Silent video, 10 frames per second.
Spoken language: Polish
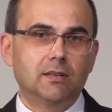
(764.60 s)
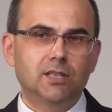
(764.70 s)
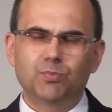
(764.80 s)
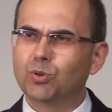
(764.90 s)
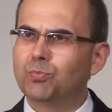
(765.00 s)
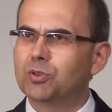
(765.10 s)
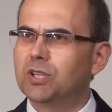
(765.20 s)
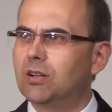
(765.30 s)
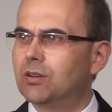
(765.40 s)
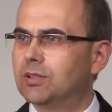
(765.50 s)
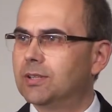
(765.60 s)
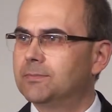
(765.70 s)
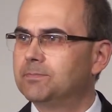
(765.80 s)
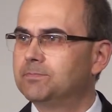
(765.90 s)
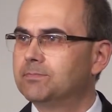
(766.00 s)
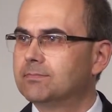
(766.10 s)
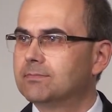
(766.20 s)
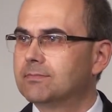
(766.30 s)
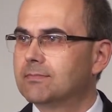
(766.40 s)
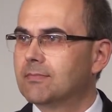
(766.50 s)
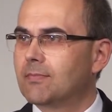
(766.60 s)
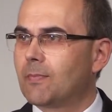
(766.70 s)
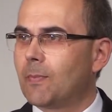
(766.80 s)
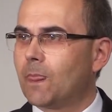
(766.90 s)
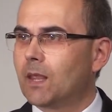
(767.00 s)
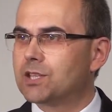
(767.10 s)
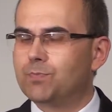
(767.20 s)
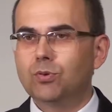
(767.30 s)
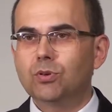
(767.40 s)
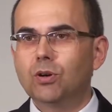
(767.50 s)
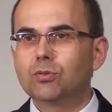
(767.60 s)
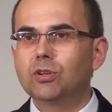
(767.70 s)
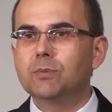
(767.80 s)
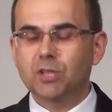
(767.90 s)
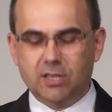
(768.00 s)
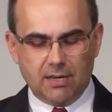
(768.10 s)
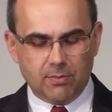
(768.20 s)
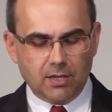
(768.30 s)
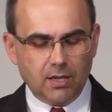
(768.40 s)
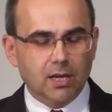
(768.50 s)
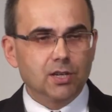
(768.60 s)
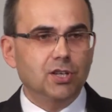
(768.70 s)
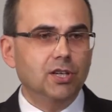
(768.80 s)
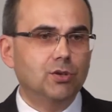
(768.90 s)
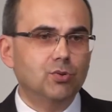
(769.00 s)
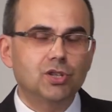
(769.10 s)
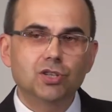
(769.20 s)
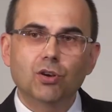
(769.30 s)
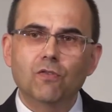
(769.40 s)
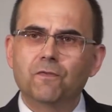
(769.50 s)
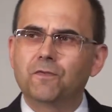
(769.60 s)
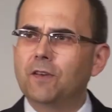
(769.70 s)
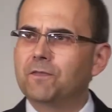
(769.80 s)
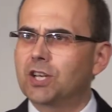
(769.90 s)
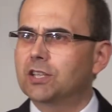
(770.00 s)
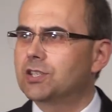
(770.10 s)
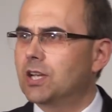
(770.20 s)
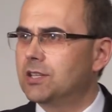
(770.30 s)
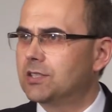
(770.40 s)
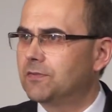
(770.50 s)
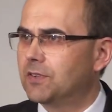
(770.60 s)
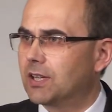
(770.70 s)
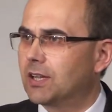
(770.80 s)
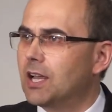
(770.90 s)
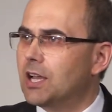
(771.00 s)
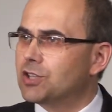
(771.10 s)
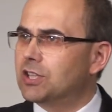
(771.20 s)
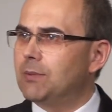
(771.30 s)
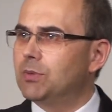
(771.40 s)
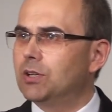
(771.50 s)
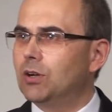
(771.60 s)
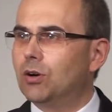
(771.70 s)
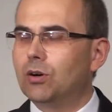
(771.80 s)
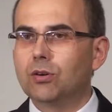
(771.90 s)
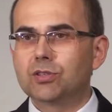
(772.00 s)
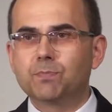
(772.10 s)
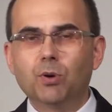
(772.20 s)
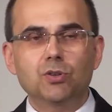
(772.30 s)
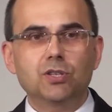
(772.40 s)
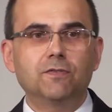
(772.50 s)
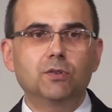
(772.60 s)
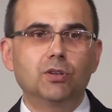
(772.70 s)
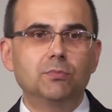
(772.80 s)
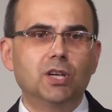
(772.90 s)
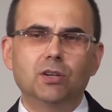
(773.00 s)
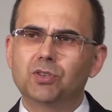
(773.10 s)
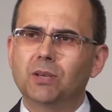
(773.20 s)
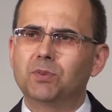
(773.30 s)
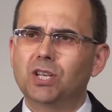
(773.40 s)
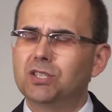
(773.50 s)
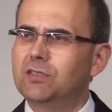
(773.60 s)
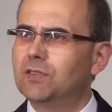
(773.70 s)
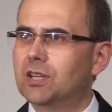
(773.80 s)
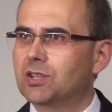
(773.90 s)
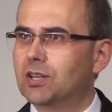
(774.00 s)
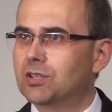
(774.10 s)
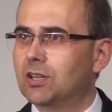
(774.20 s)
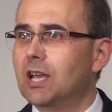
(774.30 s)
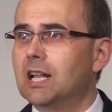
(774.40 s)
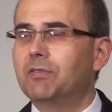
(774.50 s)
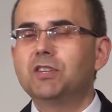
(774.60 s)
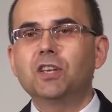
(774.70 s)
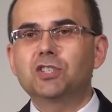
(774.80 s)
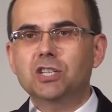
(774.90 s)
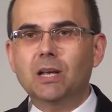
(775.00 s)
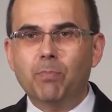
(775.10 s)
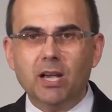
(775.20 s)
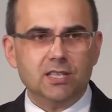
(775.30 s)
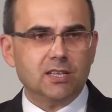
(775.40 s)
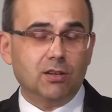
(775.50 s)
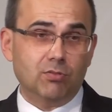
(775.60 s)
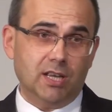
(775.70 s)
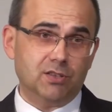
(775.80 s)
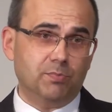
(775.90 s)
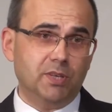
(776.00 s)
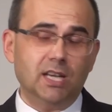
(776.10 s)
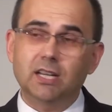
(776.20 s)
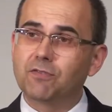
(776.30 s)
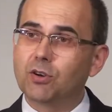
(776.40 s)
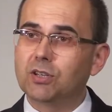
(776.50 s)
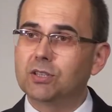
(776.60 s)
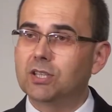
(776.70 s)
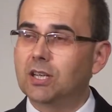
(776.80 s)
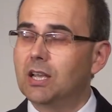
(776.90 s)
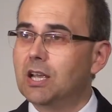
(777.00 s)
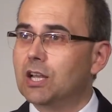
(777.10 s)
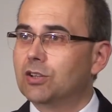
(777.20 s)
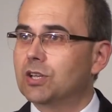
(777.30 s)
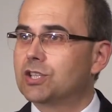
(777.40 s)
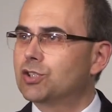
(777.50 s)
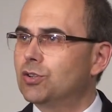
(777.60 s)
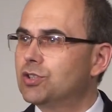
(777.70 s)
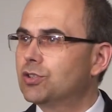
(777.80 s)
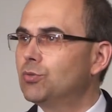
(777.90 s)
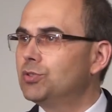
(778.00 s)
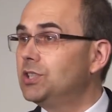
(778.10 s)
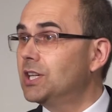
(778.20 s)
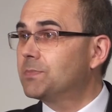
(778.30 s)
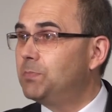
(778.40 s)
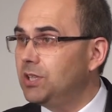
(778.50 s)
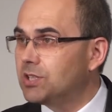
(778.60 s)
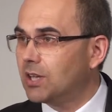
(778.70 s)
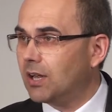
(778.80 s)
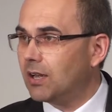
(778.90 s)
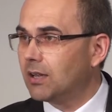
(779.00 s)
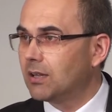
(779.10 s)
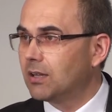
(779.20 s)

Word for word: Zbór podzielony. Zbór, o którym czytamy, że niektórzy żyją we wszeteczeństwie. Czytamy o zborze, w którym dzieją się przedziwne rzeczy. Nawet wieczerza pańska, która jest opisana w Koryncie, to jest coś, co ludzi nie zbliża,